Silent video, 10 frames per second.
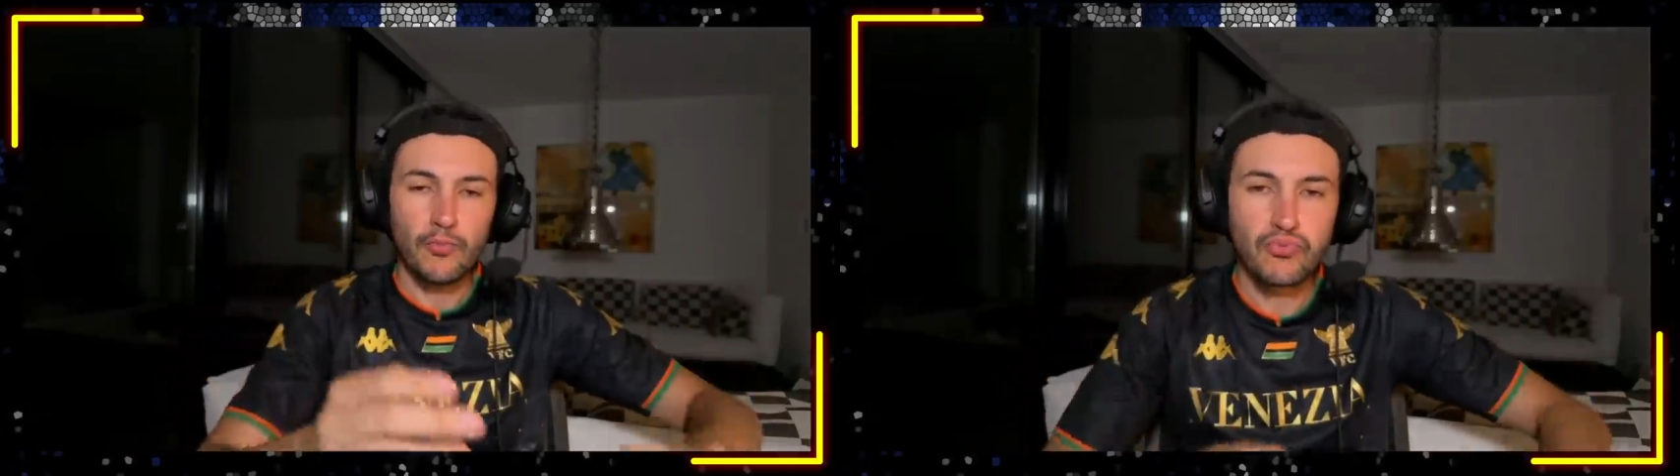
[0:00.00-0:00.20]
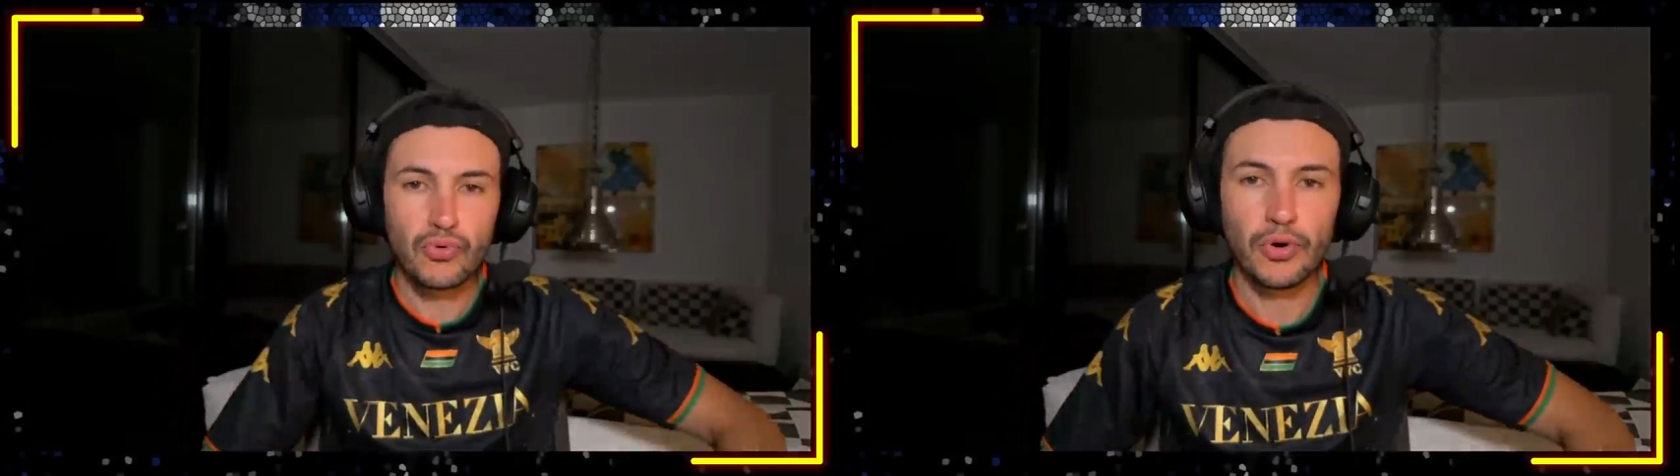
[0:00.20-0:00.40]

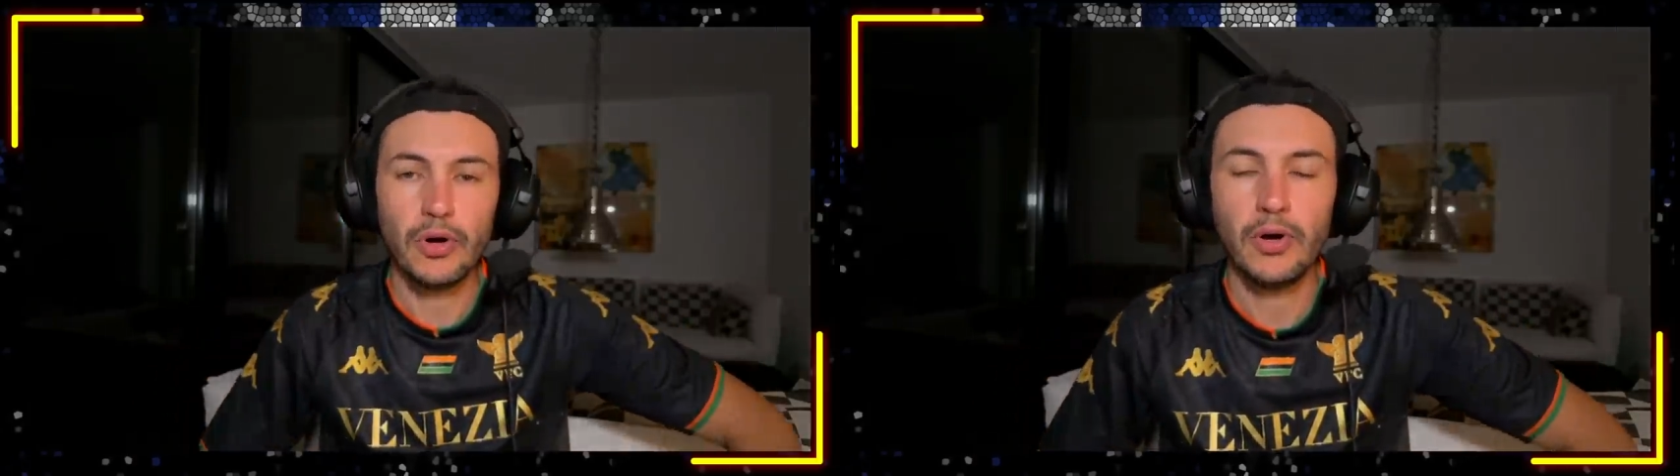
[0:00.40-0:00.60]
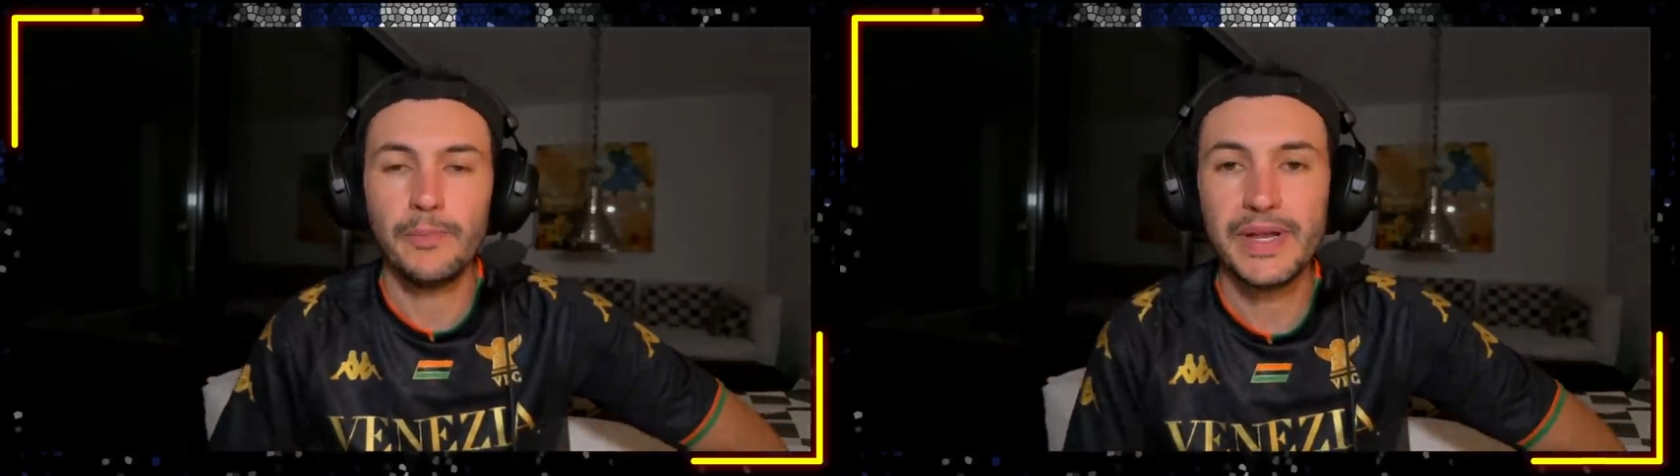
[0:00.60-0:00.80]
pour
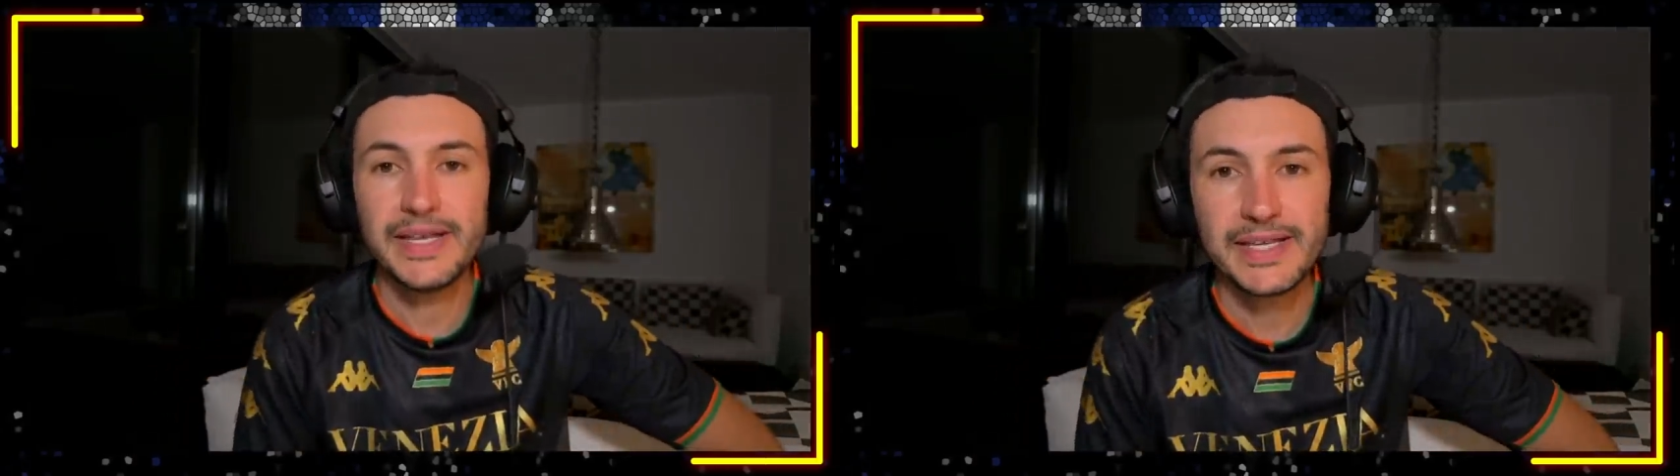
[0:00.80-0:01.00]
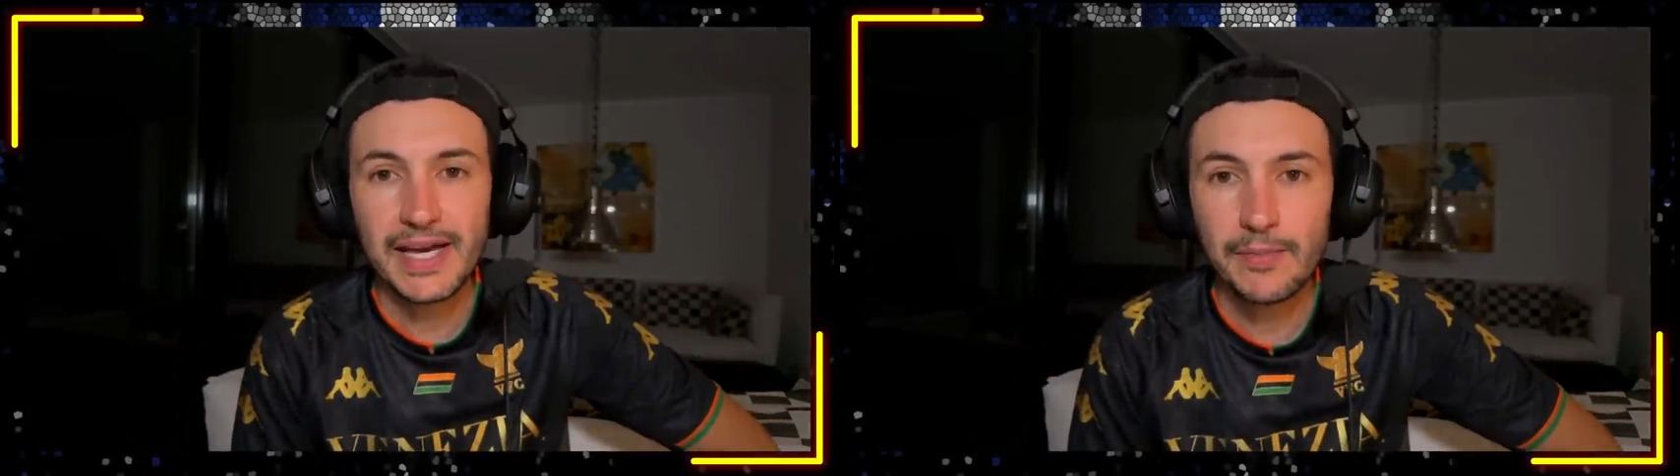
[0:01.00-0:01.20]
euh,
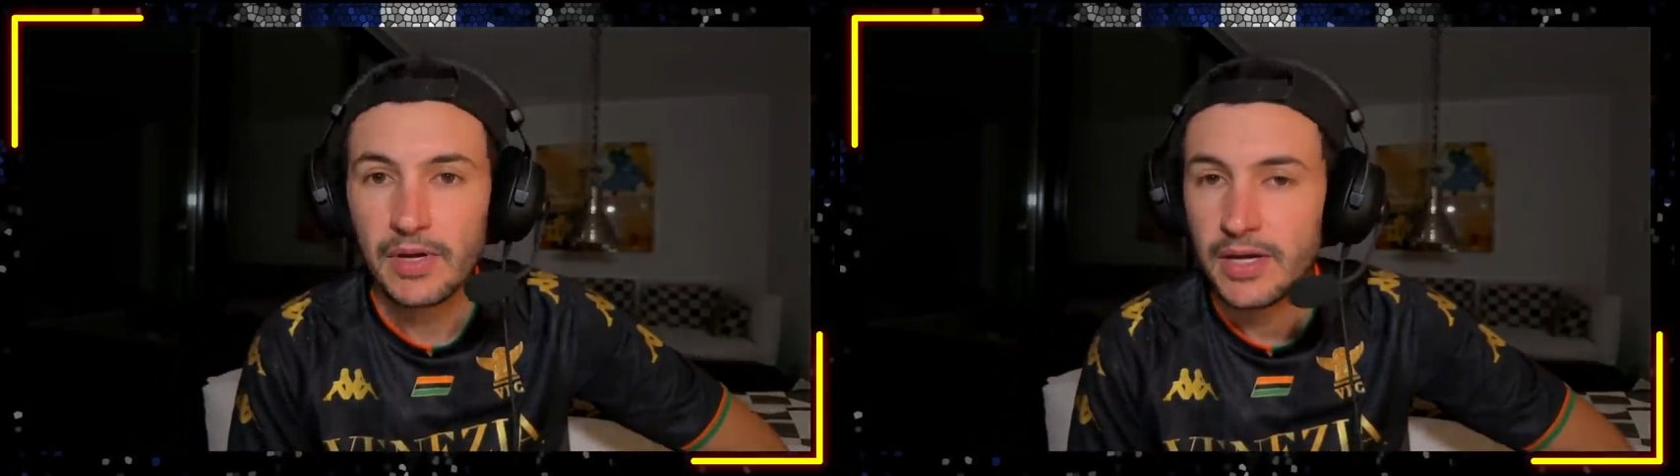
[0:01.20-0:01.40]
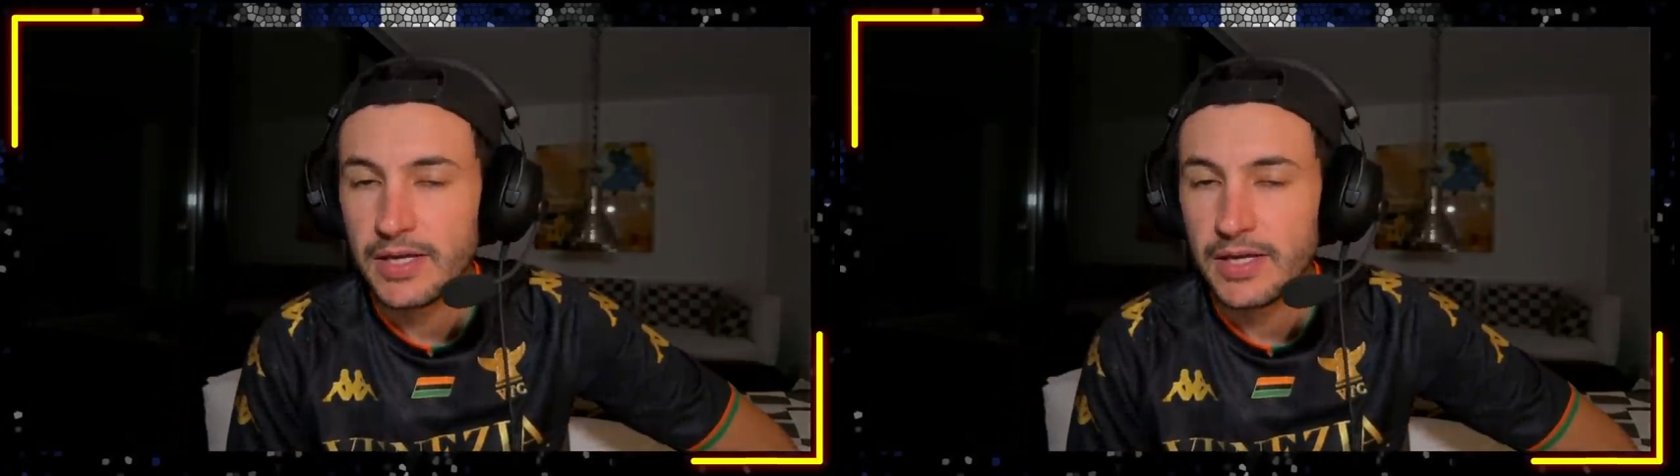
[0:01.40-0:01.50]
Bellingham